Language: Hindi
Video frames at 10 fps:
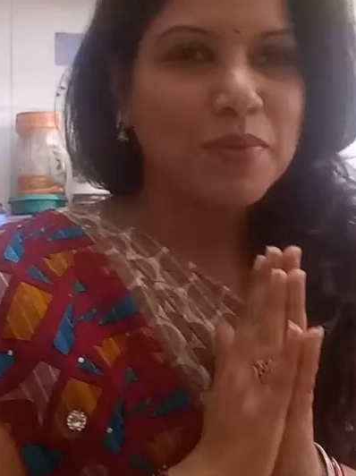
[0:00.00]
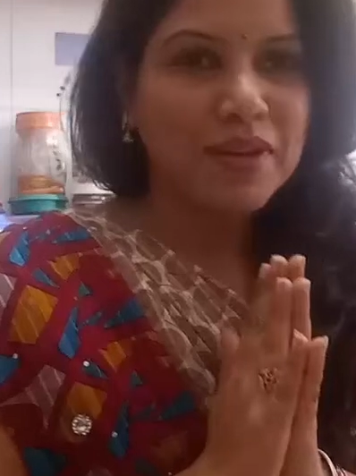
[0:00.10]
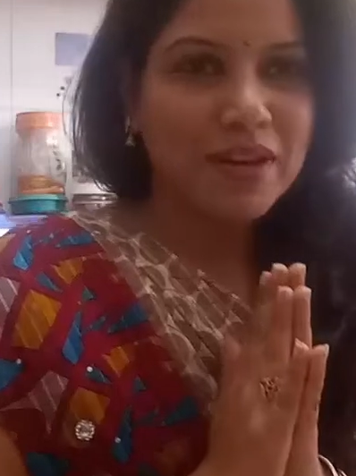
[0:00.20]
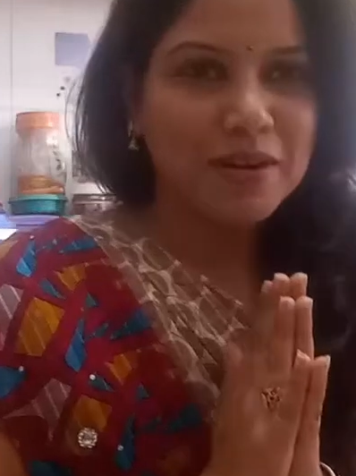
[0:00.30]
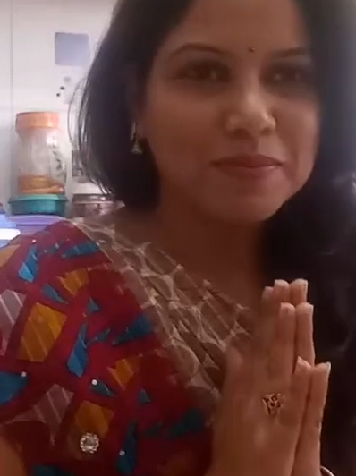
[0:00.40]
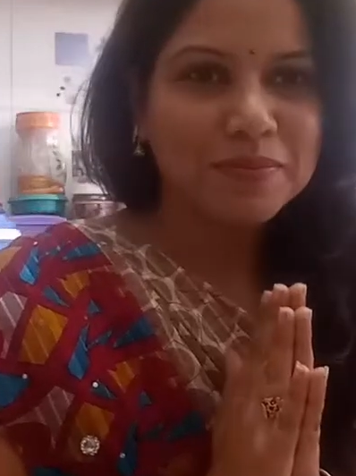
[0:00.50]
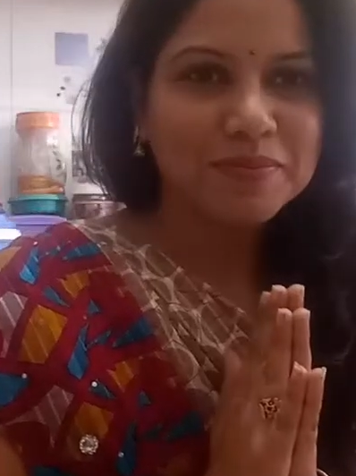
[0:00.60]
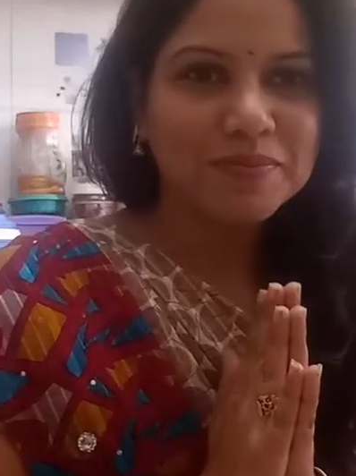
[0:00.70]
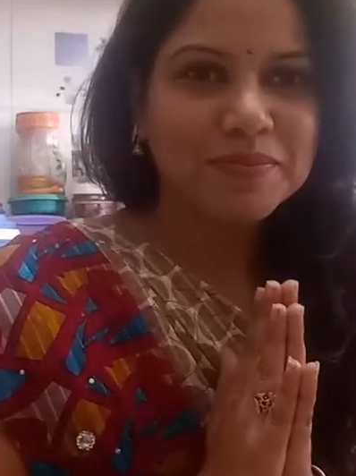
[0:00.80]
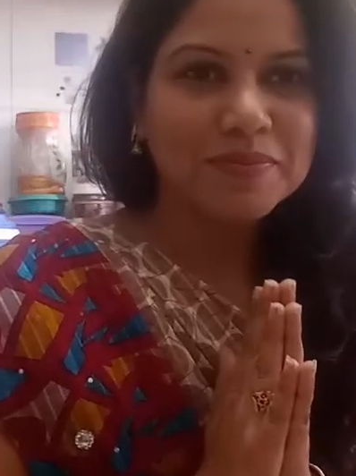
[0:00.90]
प्रणाम
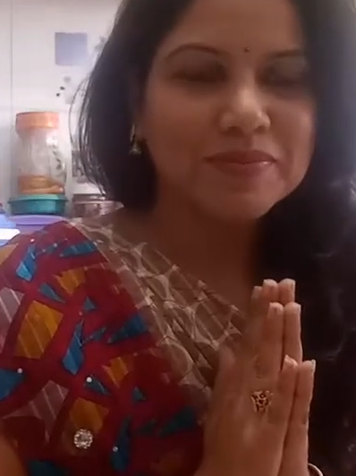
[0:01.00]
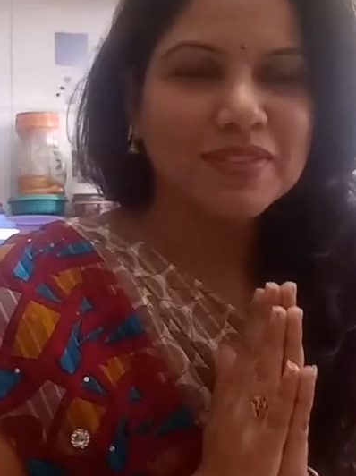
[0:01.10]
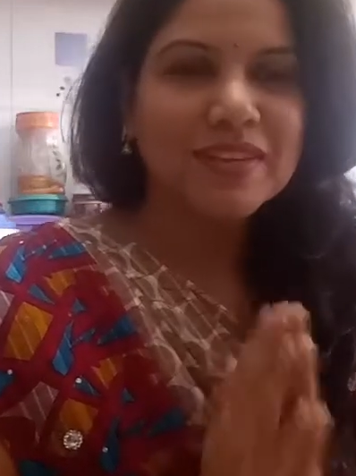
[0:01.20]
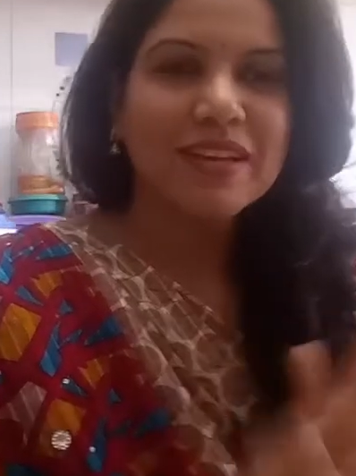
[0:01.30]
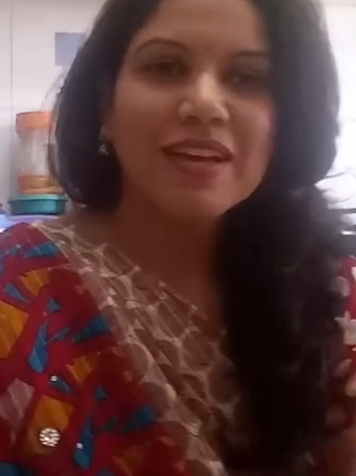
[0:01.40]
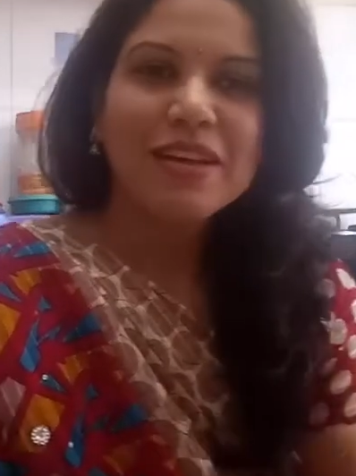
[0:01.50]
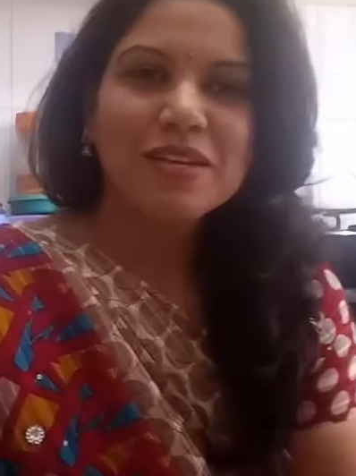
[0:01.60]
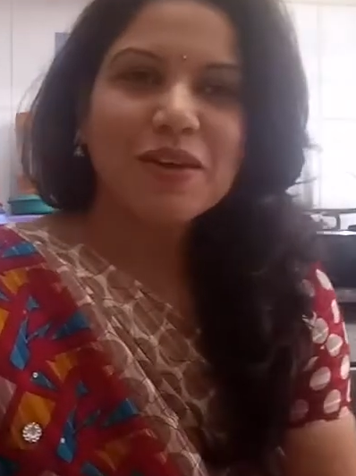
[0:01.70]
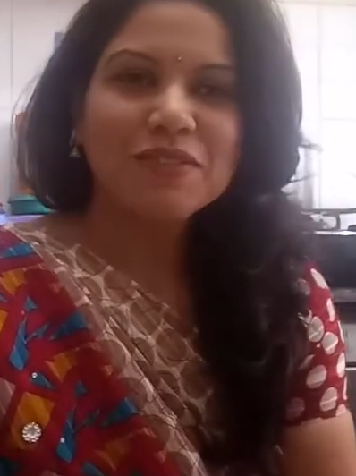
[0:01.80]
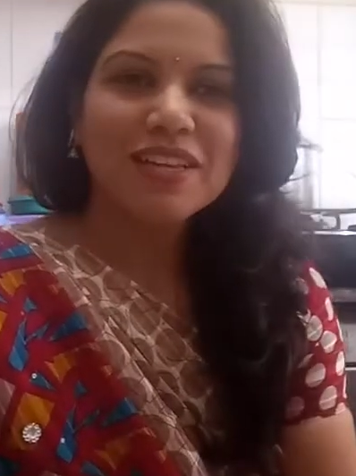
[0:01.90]

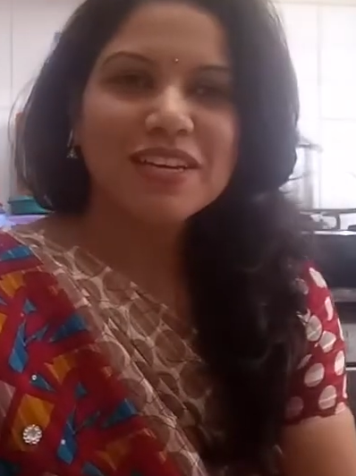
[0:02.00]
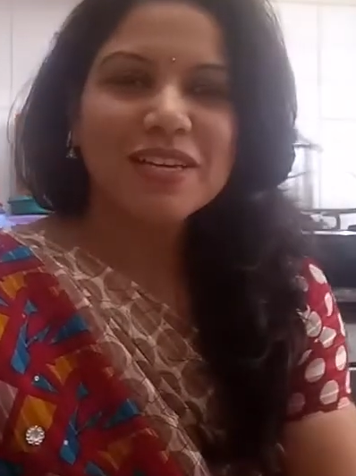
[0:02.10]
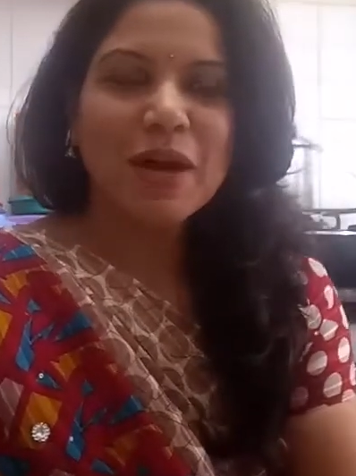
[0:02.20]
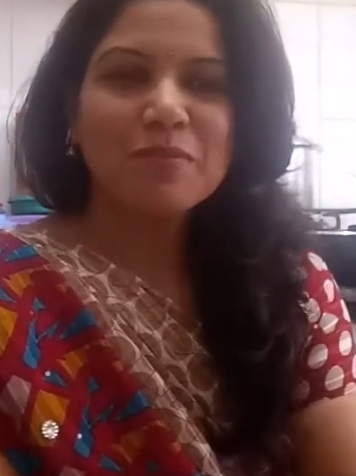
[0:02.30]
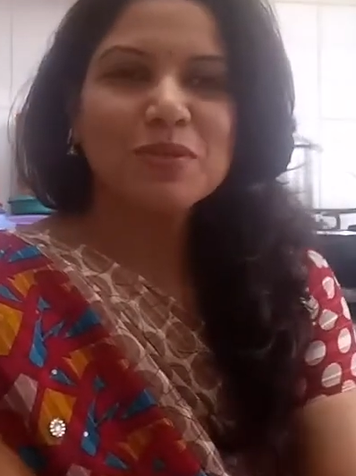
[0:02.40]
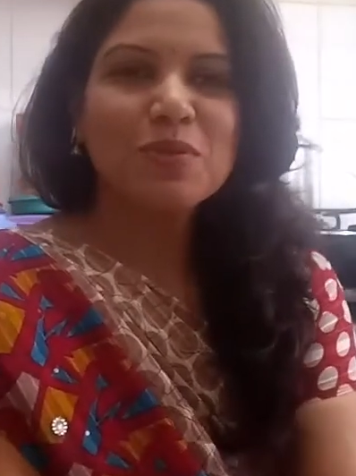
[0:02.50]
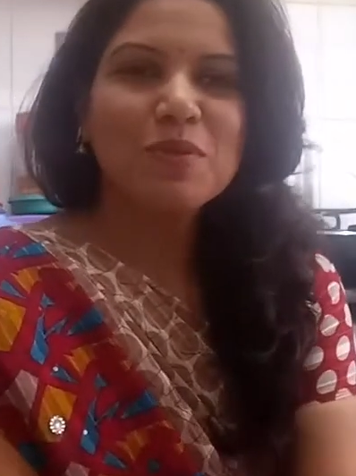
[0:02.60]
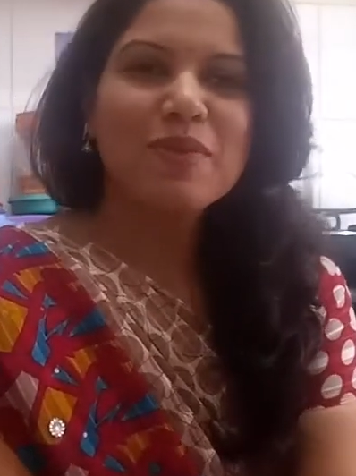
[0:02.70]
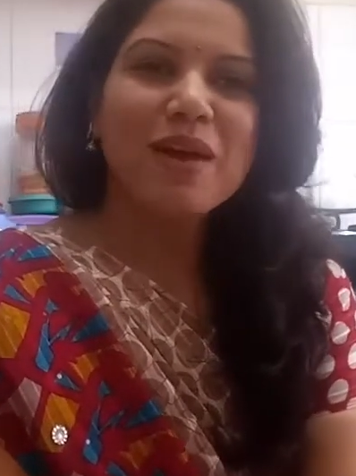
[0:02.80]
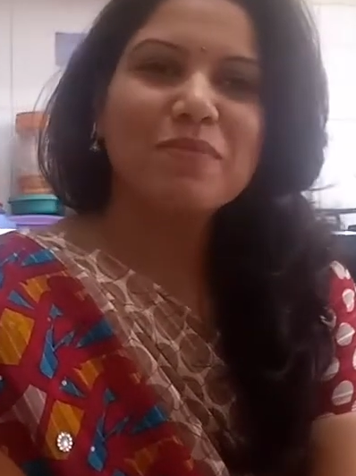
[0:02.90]
कविता की राम
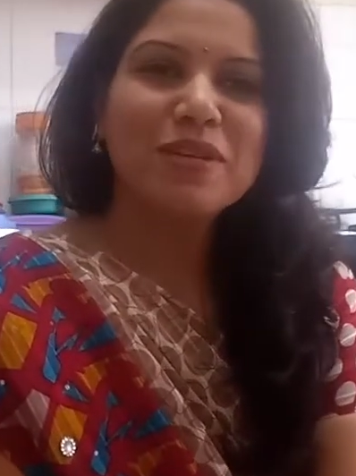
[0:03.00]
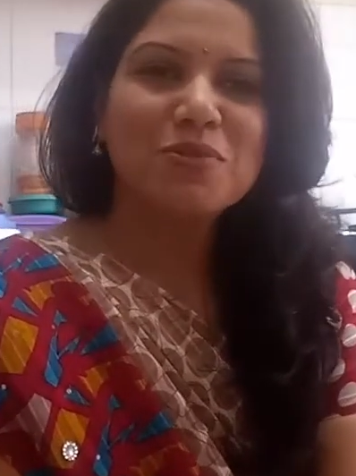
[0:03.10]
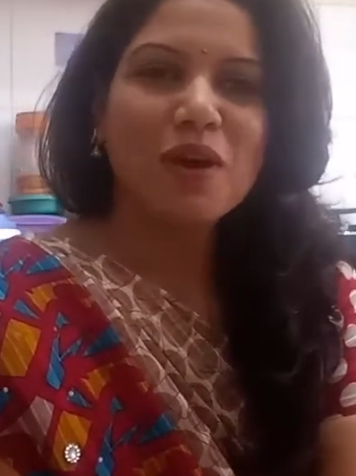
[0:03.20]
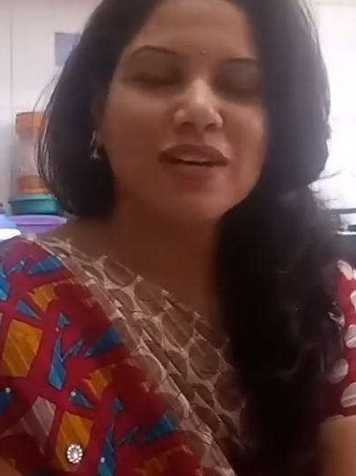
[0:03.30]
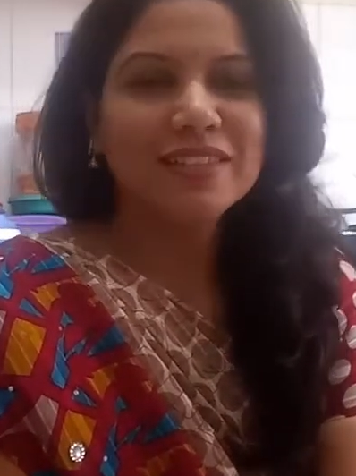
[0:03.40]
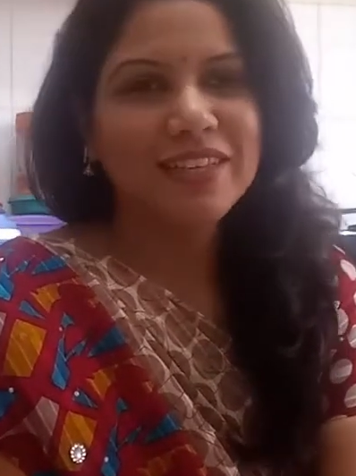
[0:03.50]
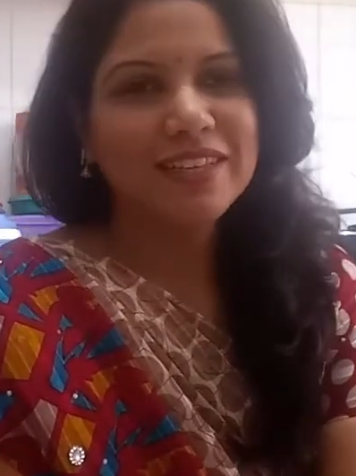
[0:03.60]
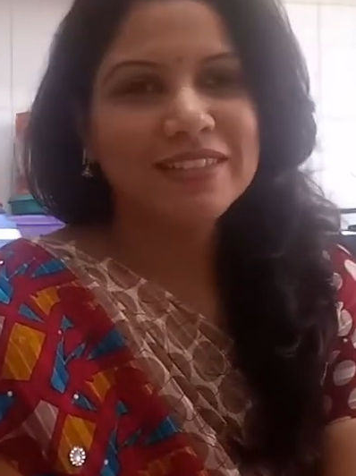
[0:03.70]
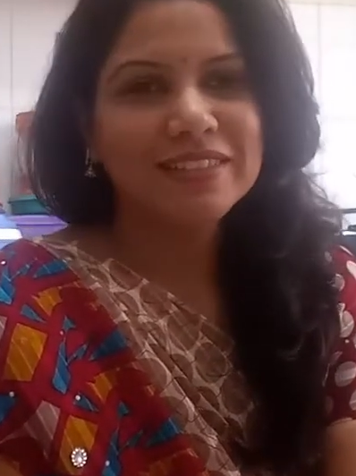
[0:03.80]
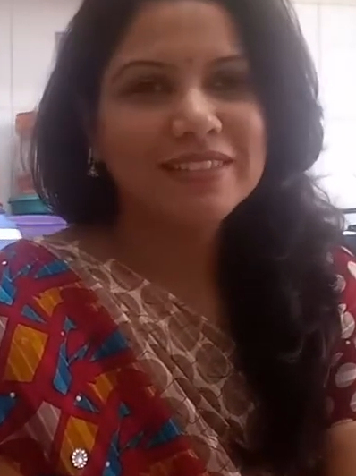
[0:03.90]
रसोई में आपका स्वागत है